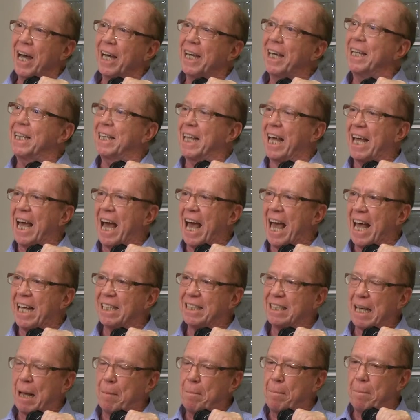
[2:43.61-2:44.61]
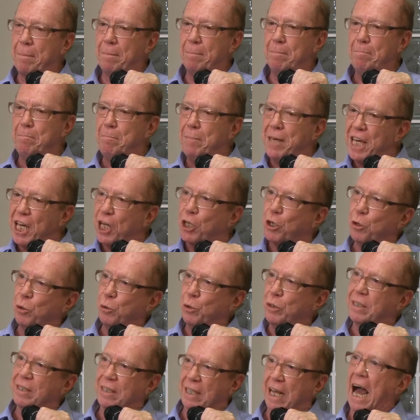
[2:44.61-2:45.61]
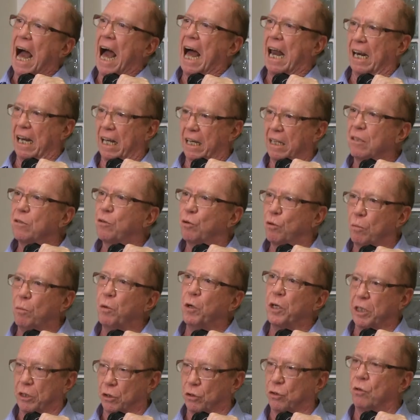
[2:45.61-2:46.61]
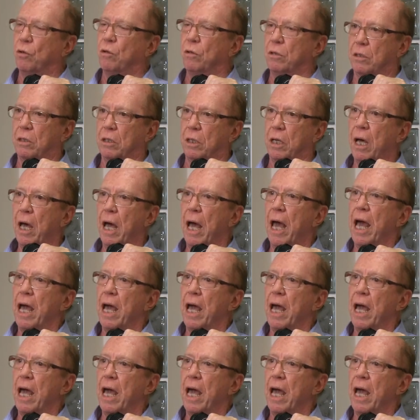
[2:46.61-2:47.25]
que tenha essa microescala como horizonte.